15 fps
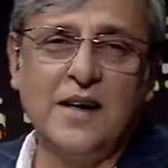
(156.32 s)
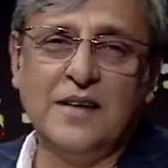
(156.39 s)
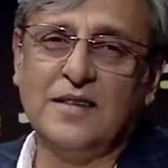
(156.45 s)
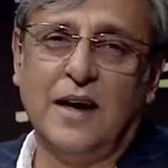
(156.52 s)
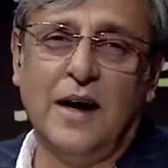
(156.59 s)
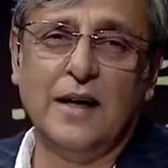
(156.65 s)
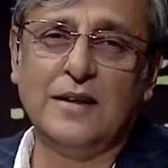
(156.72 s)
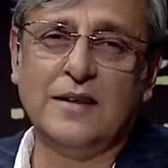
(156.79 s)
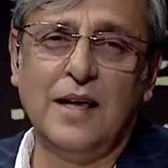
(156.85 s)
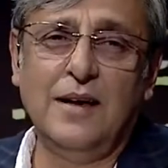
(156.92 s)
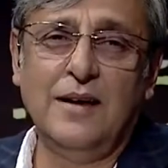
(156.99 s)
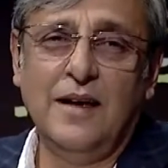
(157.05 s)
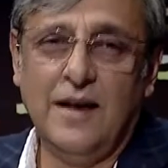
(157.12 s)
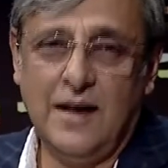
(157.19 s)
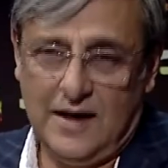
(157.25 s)
के साथ के
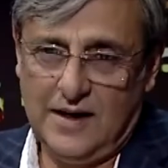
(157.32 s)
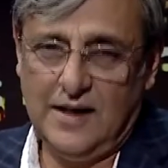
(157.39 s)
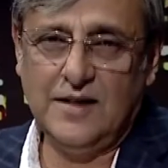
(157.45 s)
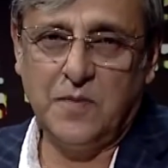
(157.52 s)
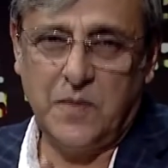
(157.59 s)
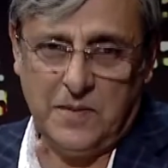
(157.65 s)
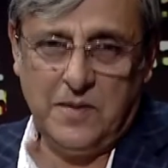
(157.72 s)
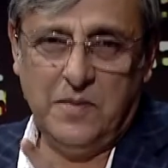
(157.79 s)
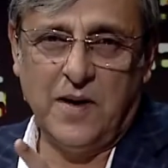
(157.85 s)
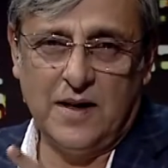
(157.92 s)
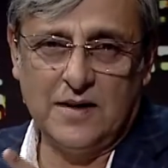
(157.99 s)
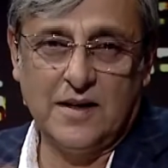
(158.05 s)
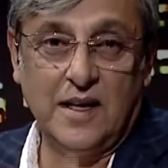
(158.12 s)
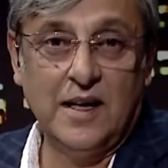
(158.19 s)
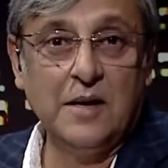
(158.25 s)
अगेंस्ट आया इस पे भी बात
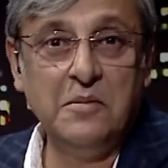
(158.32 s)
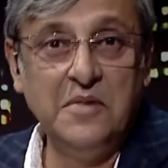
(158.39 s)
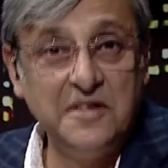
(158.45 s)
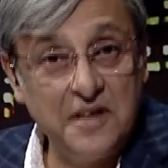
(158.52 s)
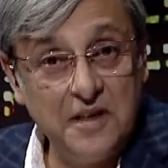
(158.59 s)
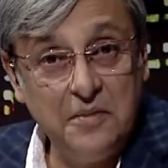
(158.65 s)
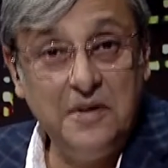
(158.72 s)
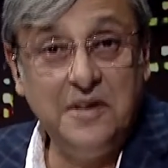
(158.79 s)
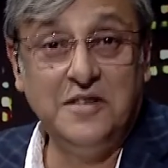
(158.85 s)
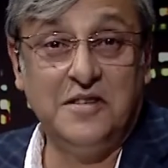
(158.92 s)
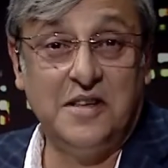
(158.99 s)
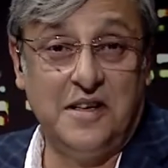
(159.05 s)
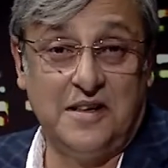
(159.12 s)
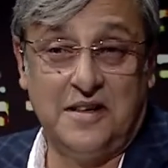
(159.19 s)
करेंगे मिजरी भी नहीं शेयर